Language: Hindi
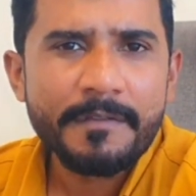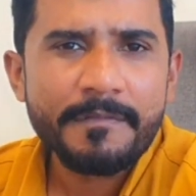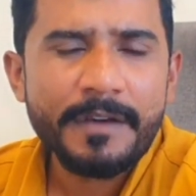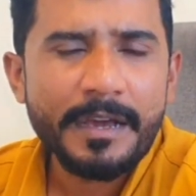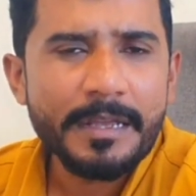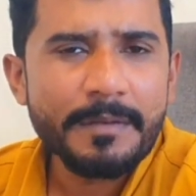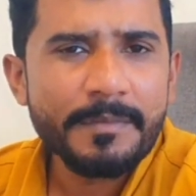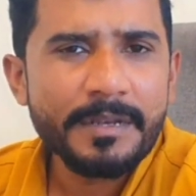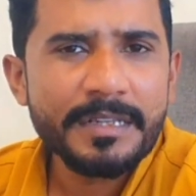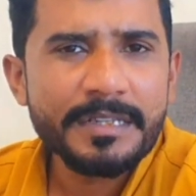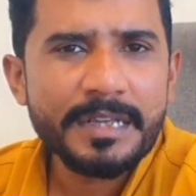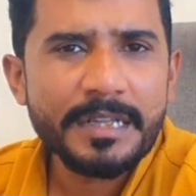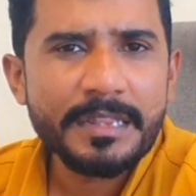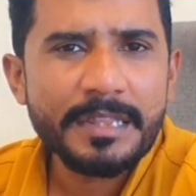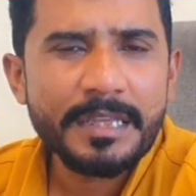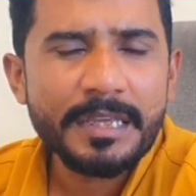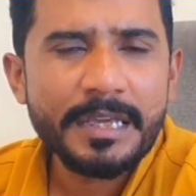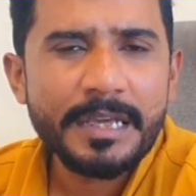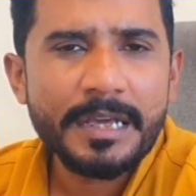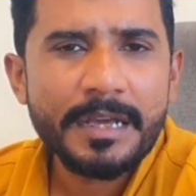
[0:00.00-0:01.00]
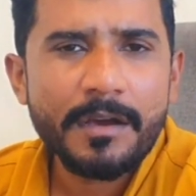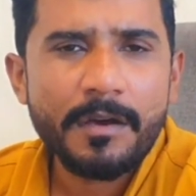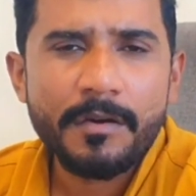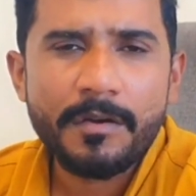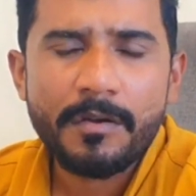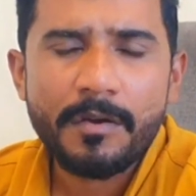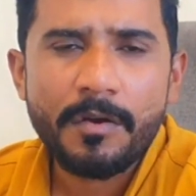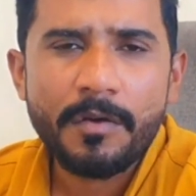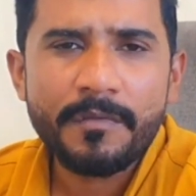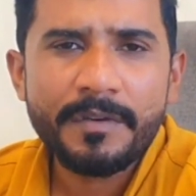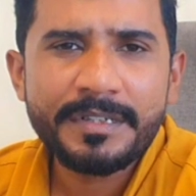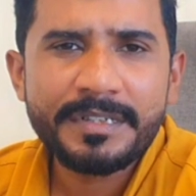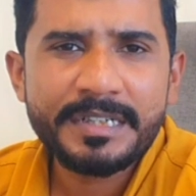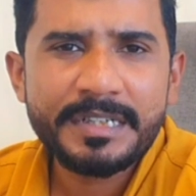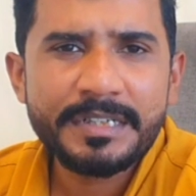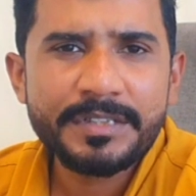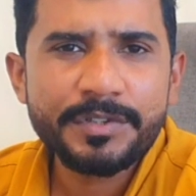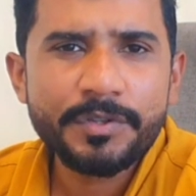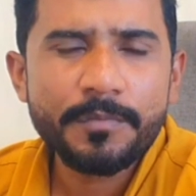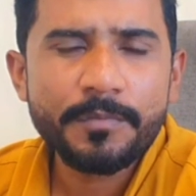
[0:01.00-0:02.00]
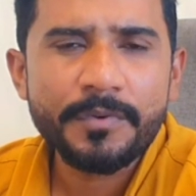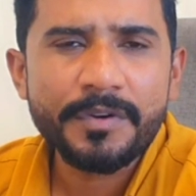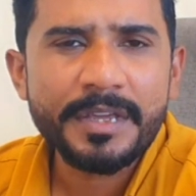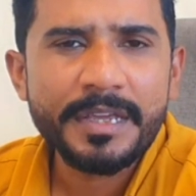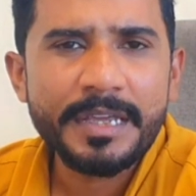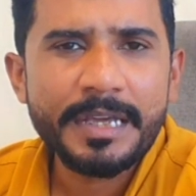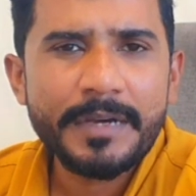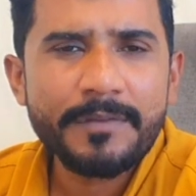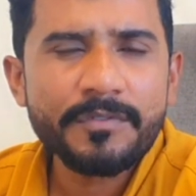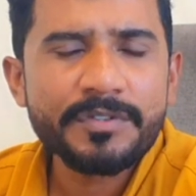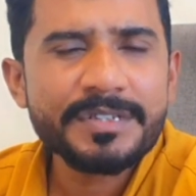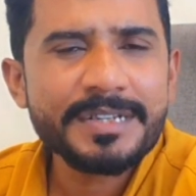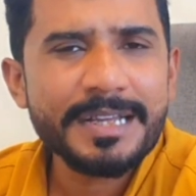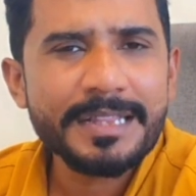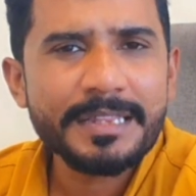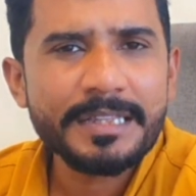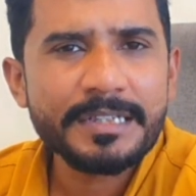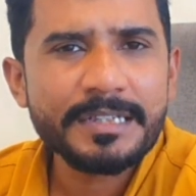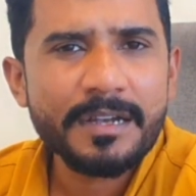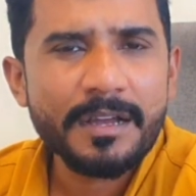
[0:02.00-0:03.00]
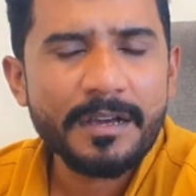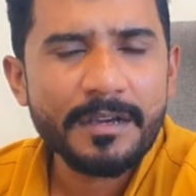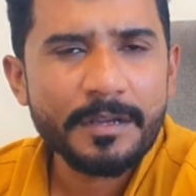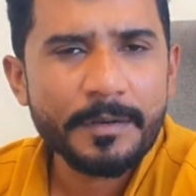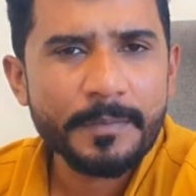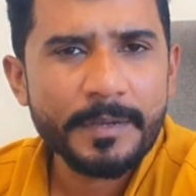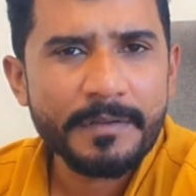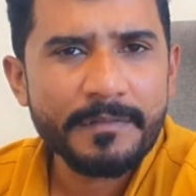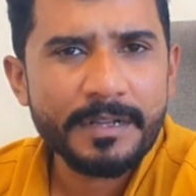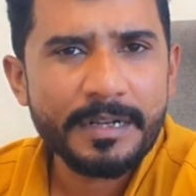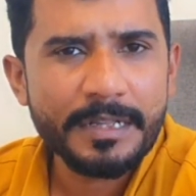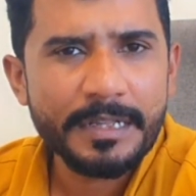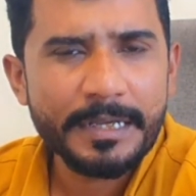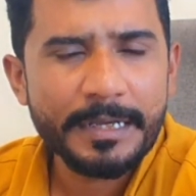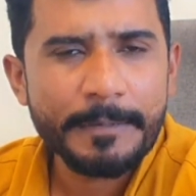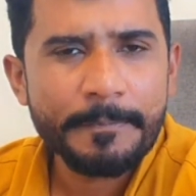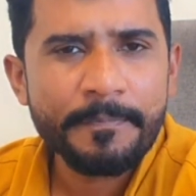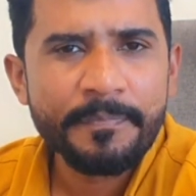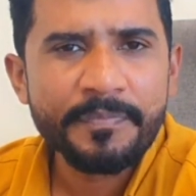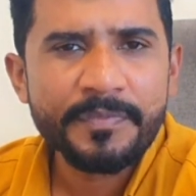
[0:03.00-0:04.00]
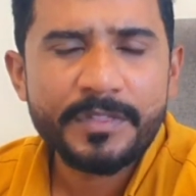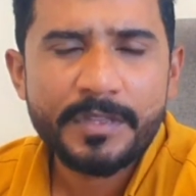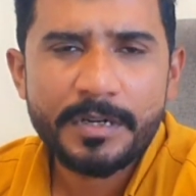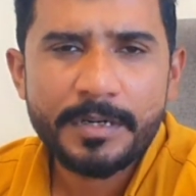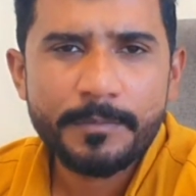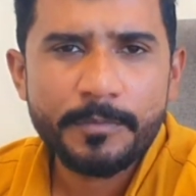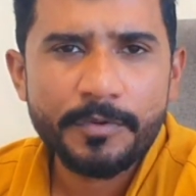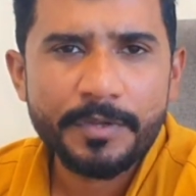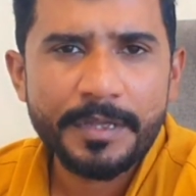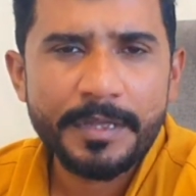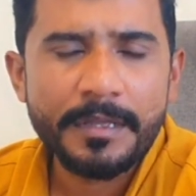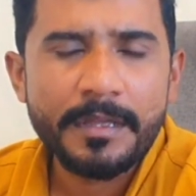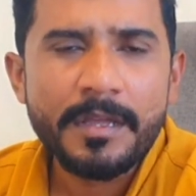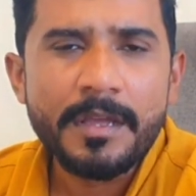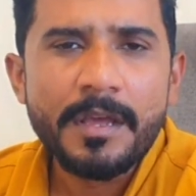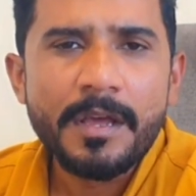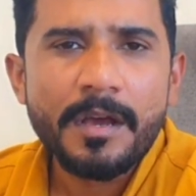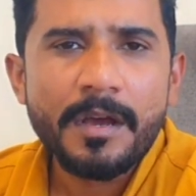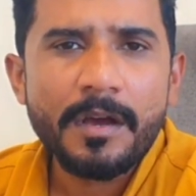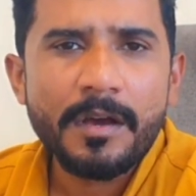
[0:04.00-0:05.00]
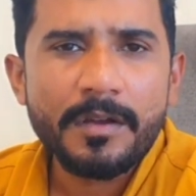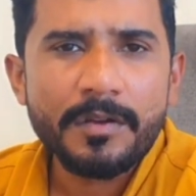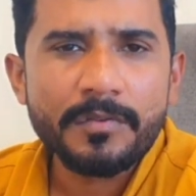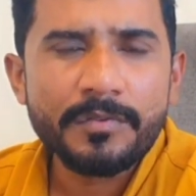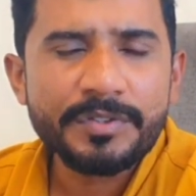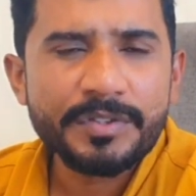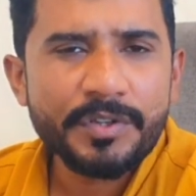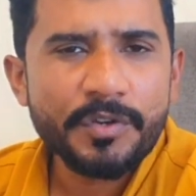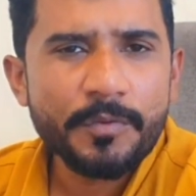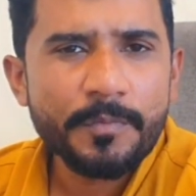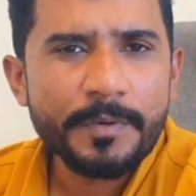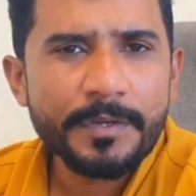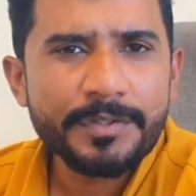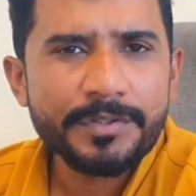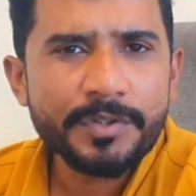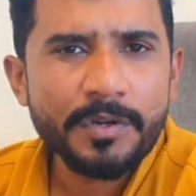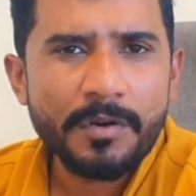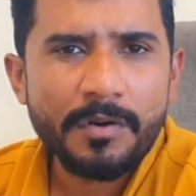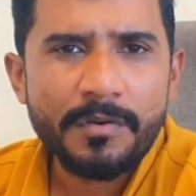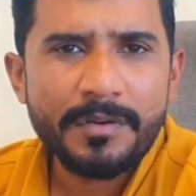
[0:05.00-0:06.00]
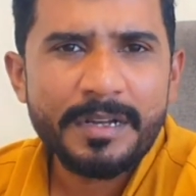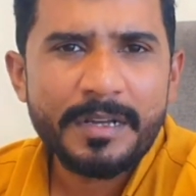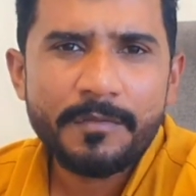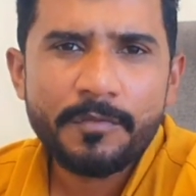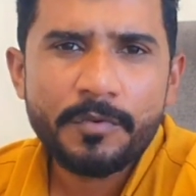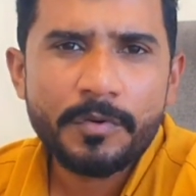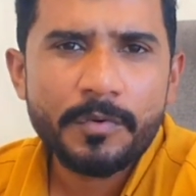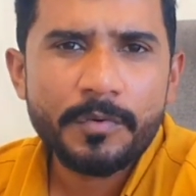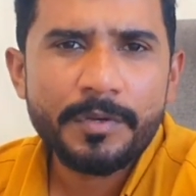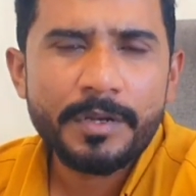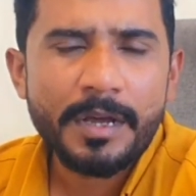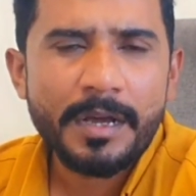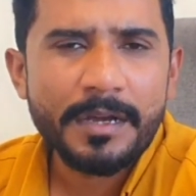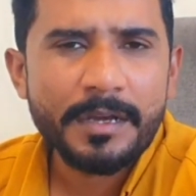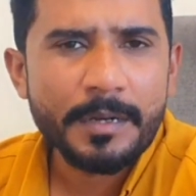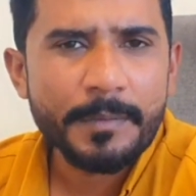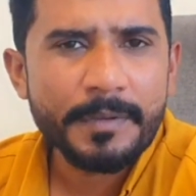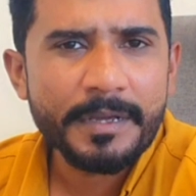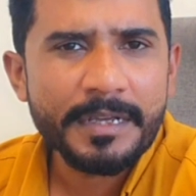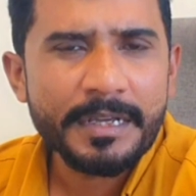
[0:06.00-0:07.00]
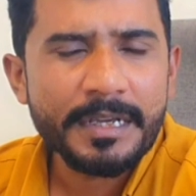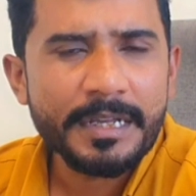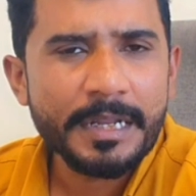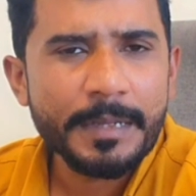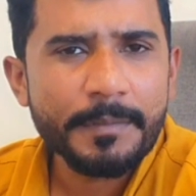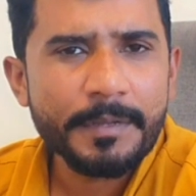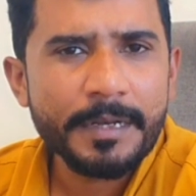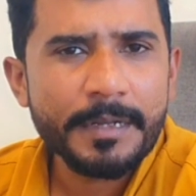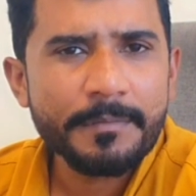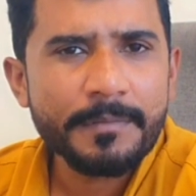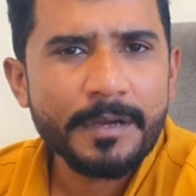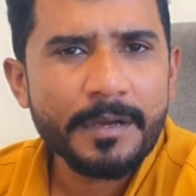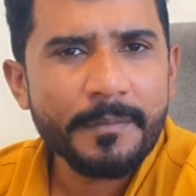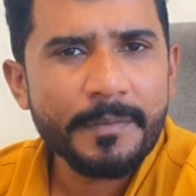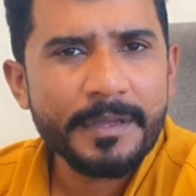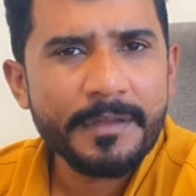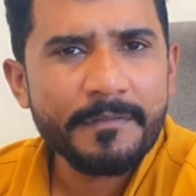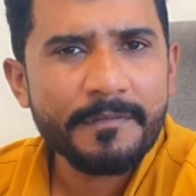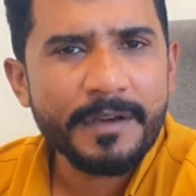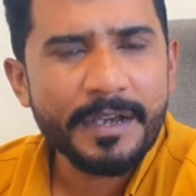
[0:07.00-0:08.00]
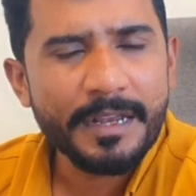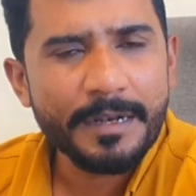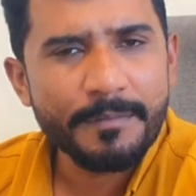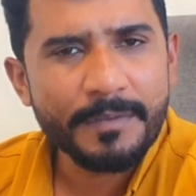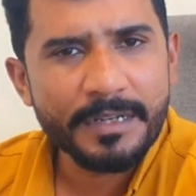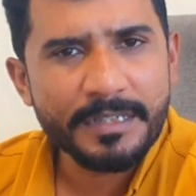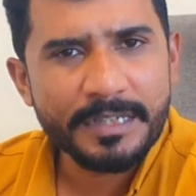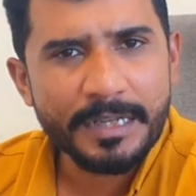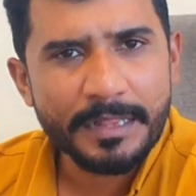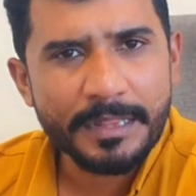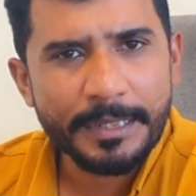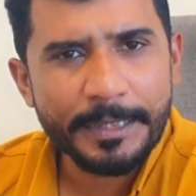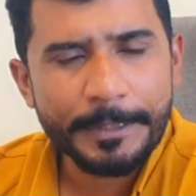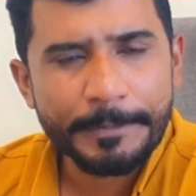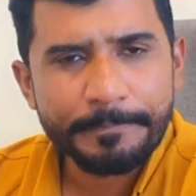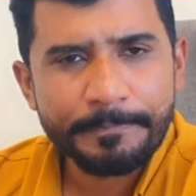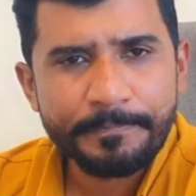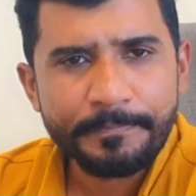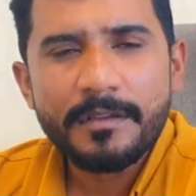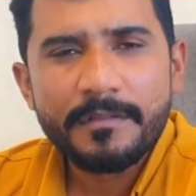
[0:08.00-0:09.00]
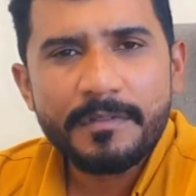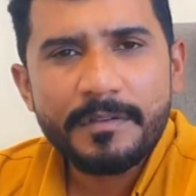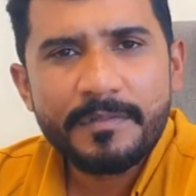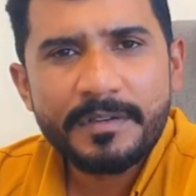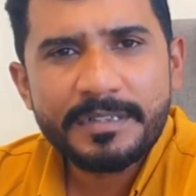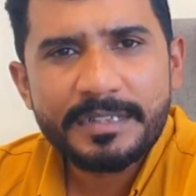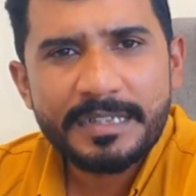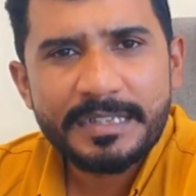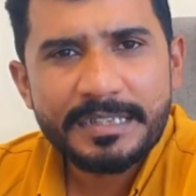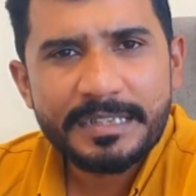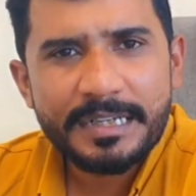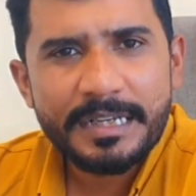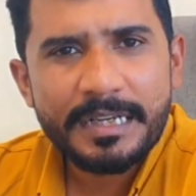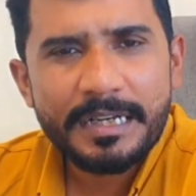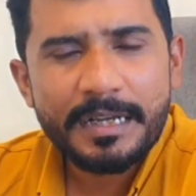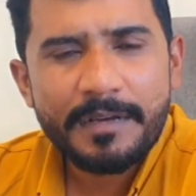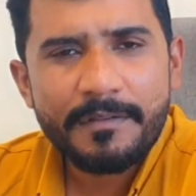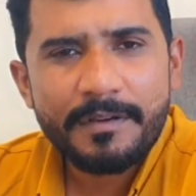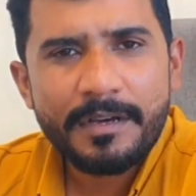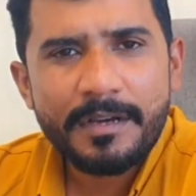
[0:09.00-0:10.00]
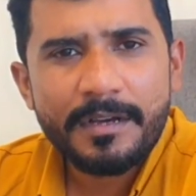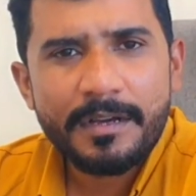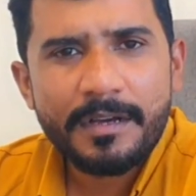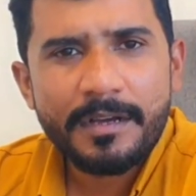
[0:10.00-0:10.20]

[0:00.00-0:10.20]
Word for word: फाइल मिल जाती है और ओवरसीज़ जो बुकिंग है वो सैंतीस लाख रुपए वाली है थर्ड बुकिंग और उसके ऊपर जो ऑन है वो कोई लाख रुपए के करीब करीब हमें फ़ाइल मिल जाती है वीवर्स इसके अलावा